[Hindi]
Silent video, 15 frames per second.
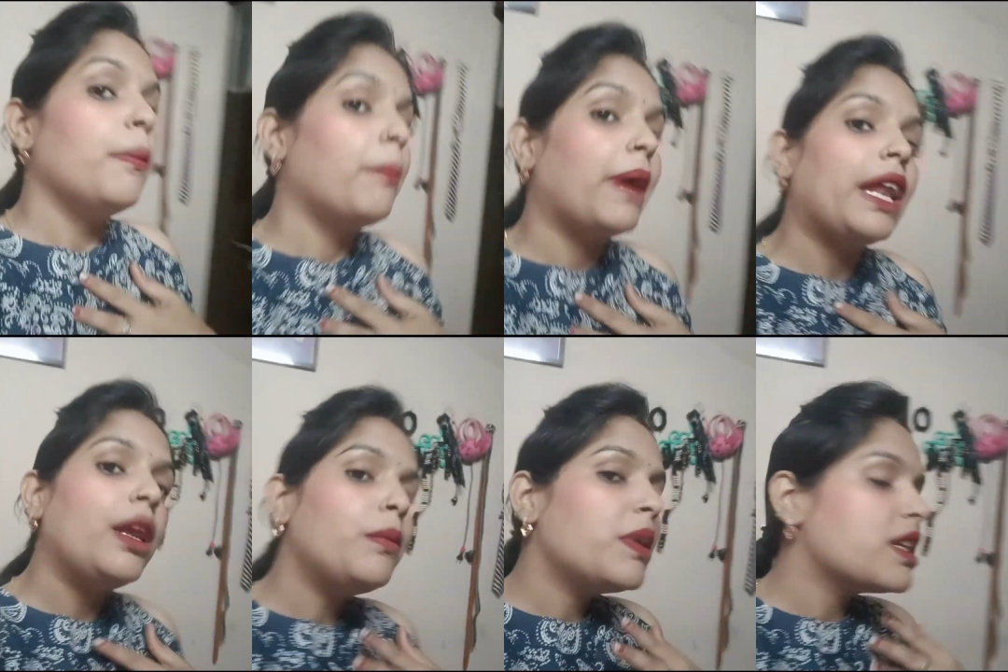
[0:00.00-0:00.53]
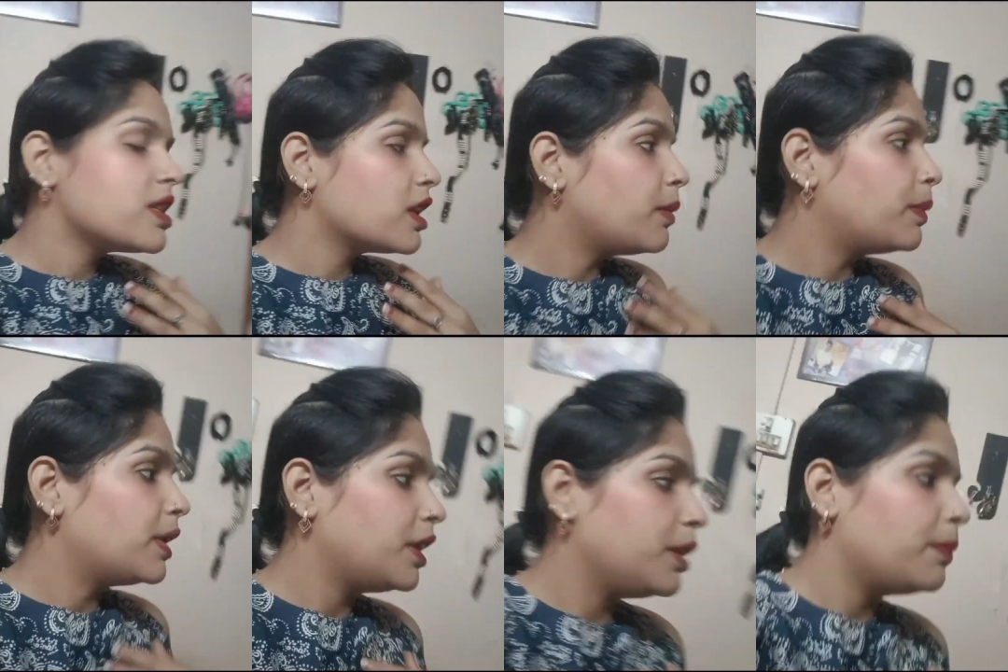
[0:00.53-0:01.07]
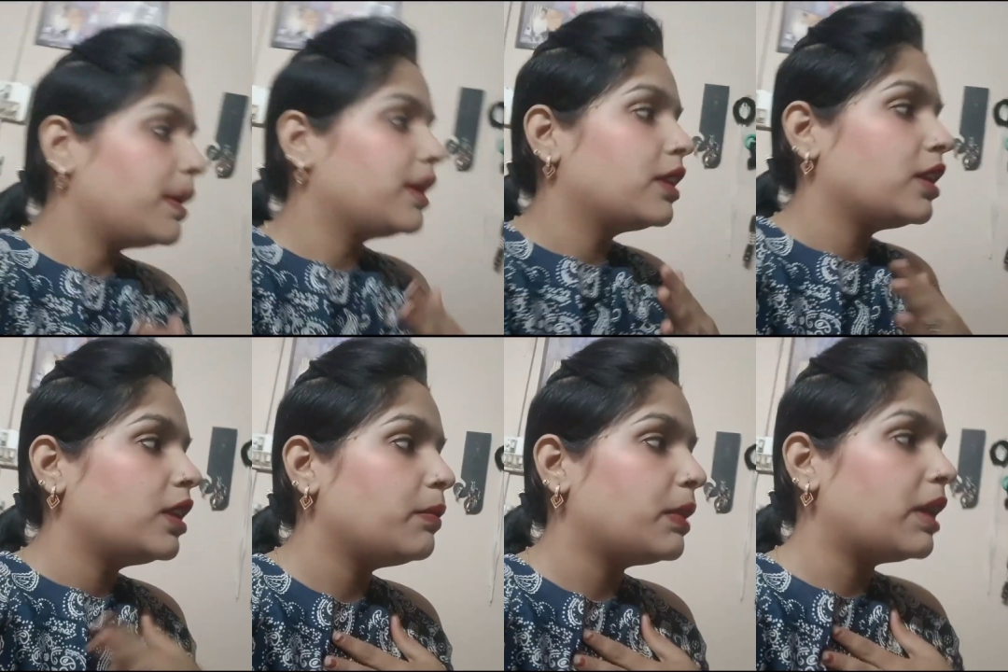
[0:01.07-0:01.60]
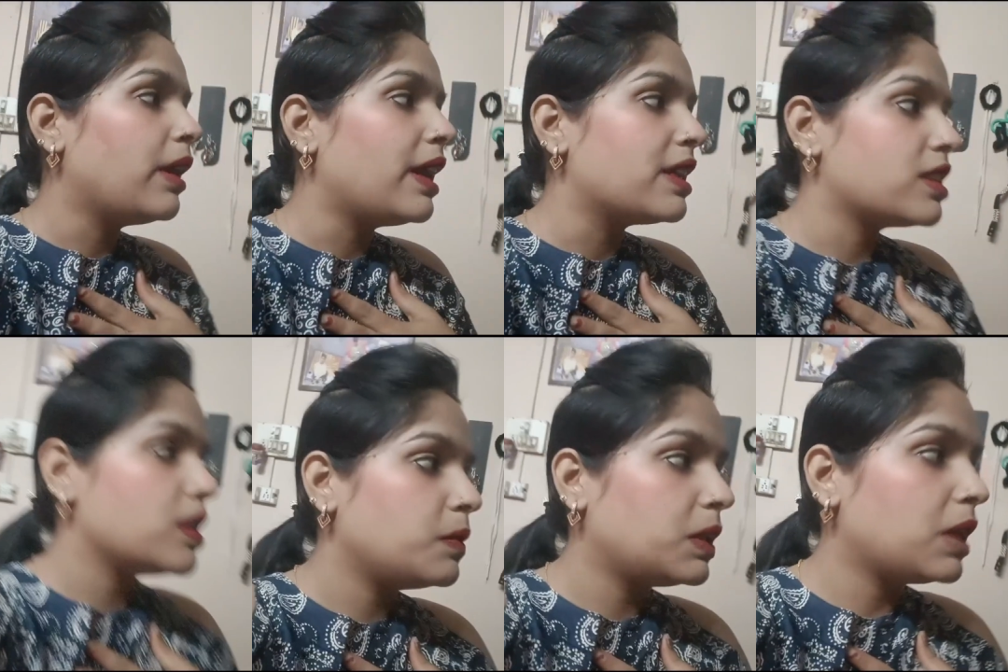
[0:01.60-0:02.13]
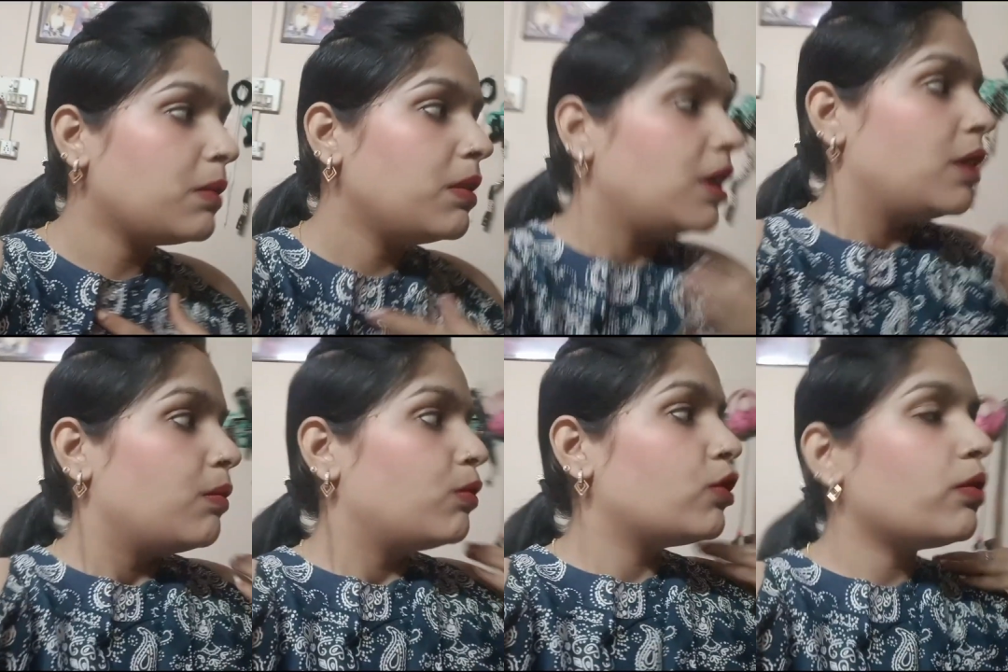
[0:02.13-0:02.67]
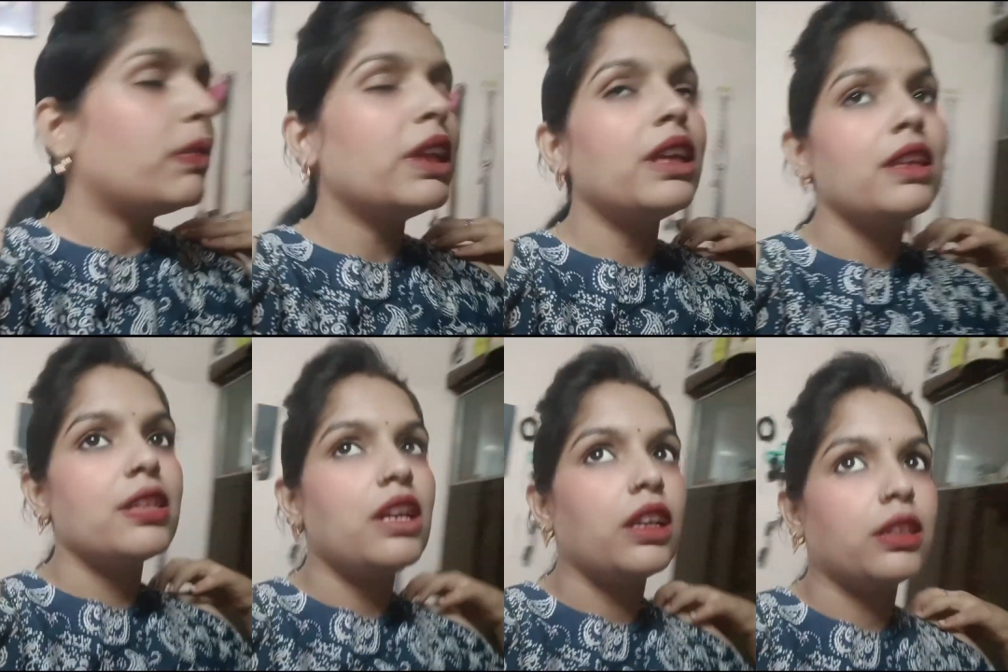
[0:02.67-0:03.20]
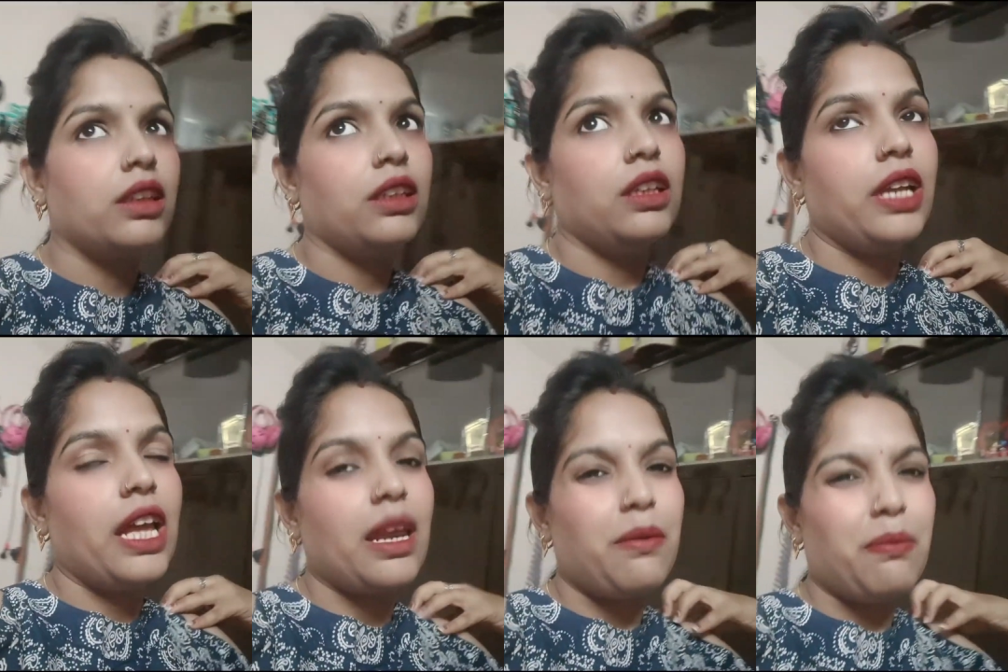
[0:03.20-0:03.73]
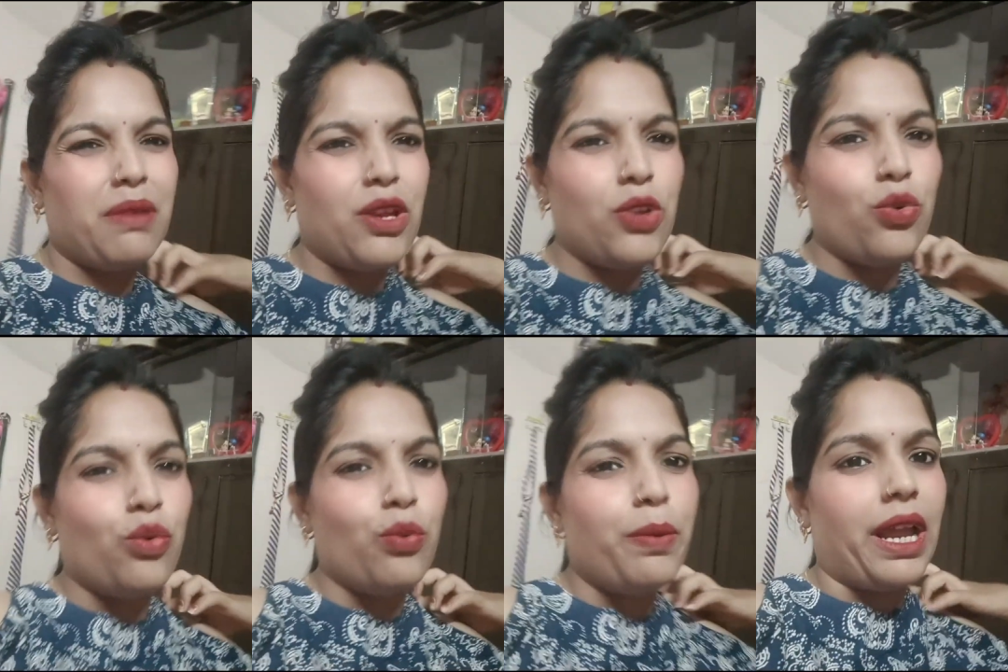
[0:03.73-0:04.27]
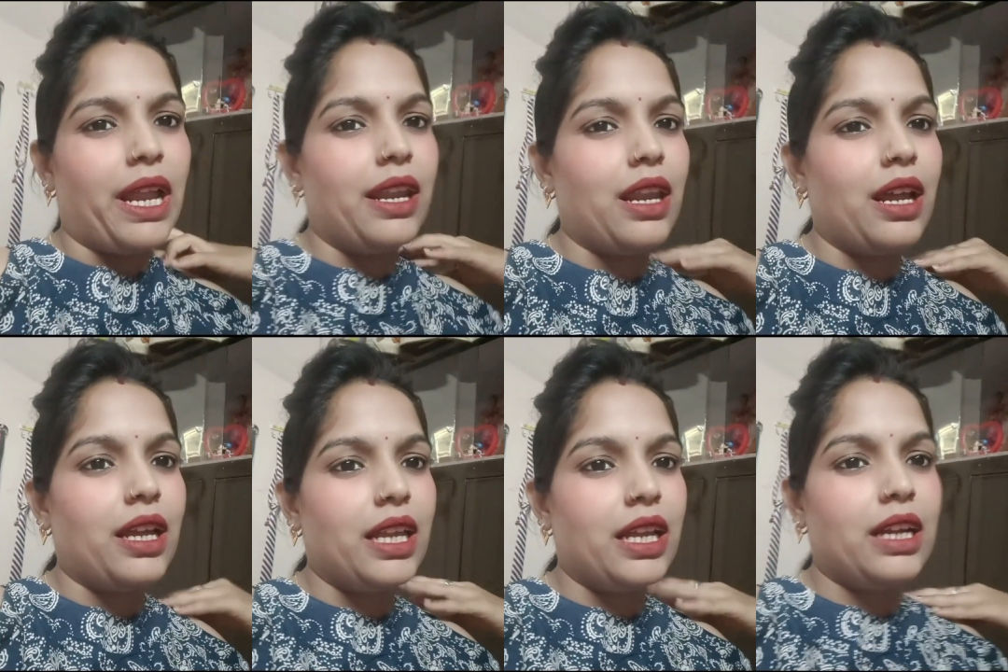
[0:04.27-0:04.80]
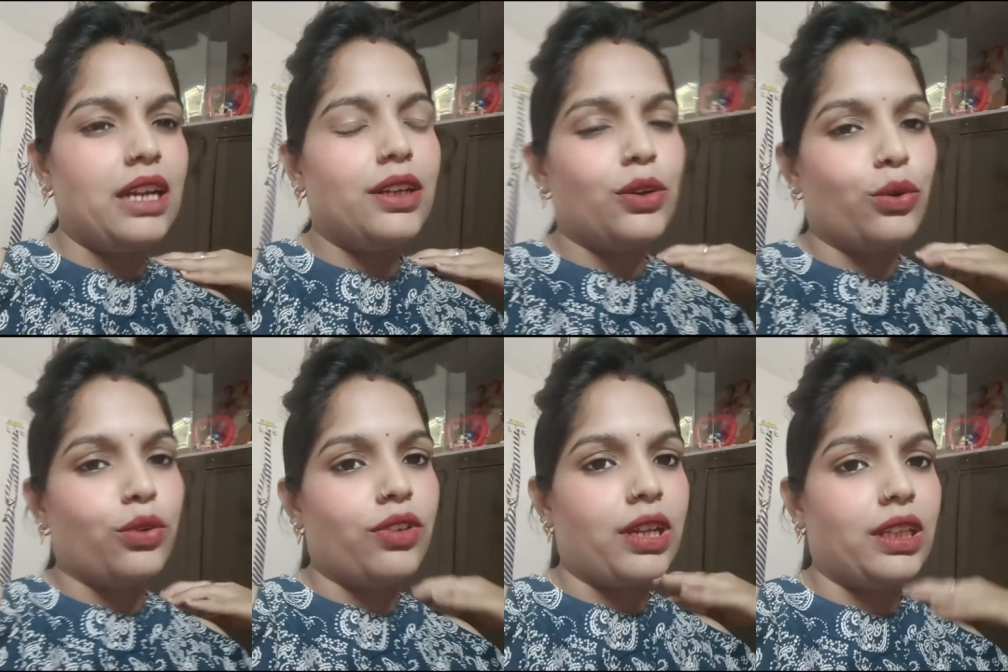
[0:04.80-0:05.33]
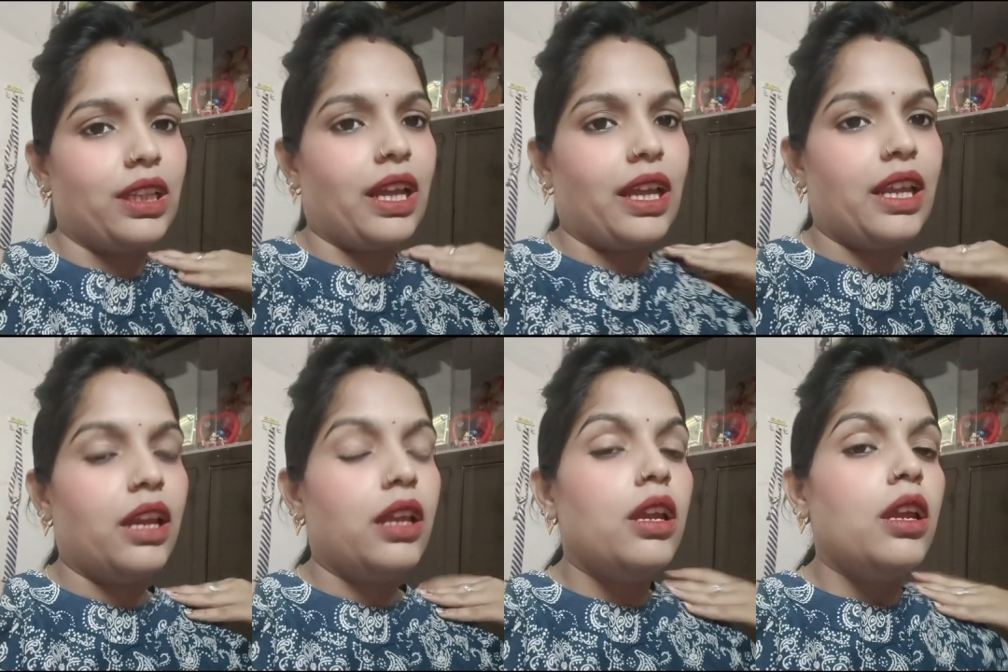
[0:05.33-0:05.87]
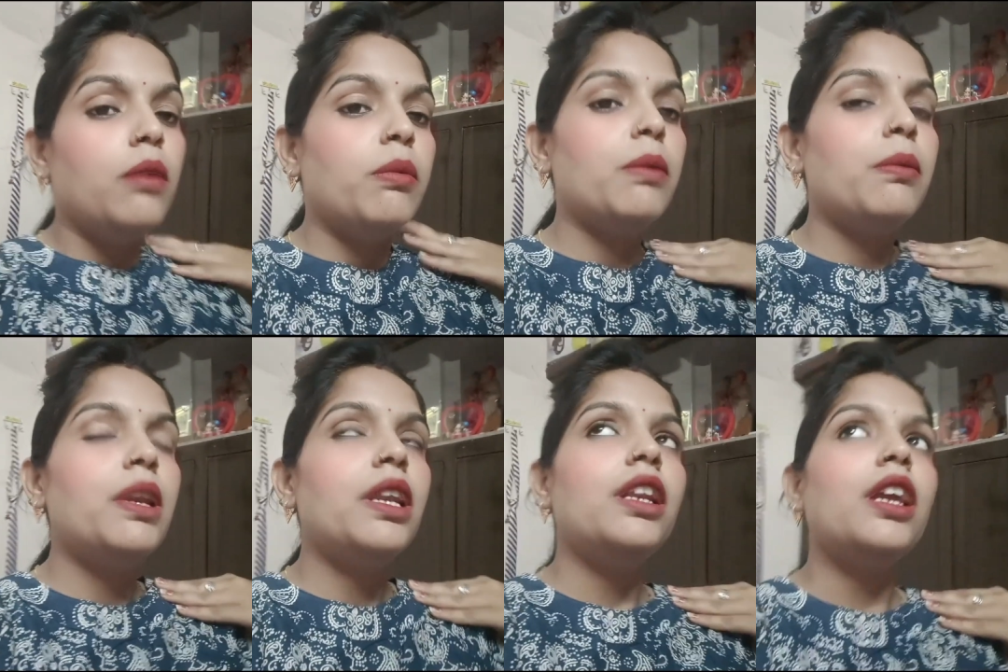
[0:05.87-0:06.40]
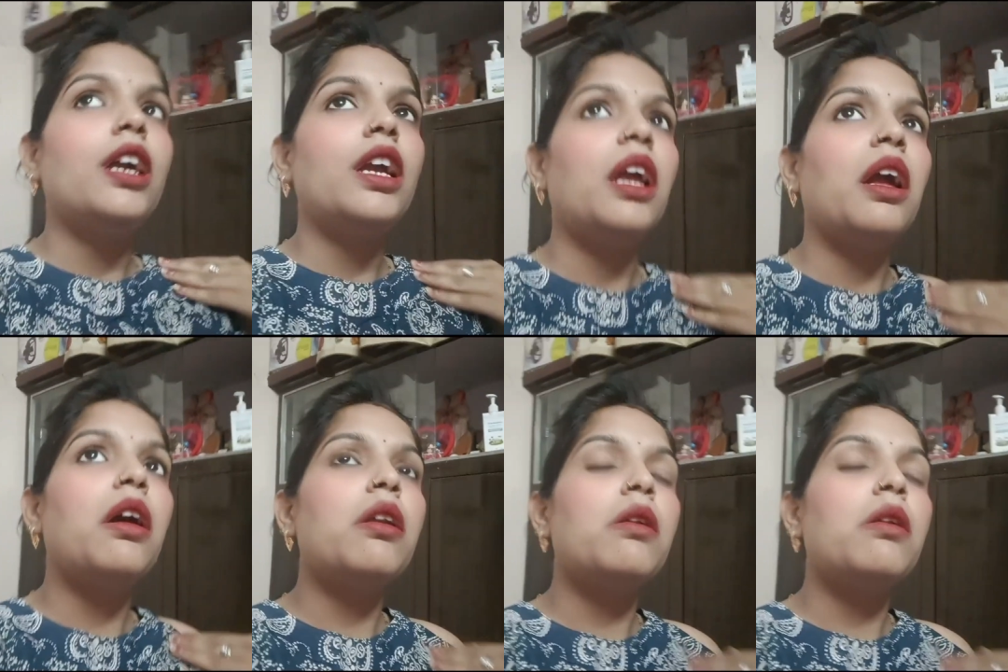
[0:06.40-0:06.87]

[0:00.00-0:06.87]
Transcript: पहले मैं ऐसे कपड़े नहीं पहनती थी मतलब ऐसे मतलब मुझे बड़ा ऐसा लगता था यार क्यों पहनना ये कट हो जाता है ये पर मैंने देखा यार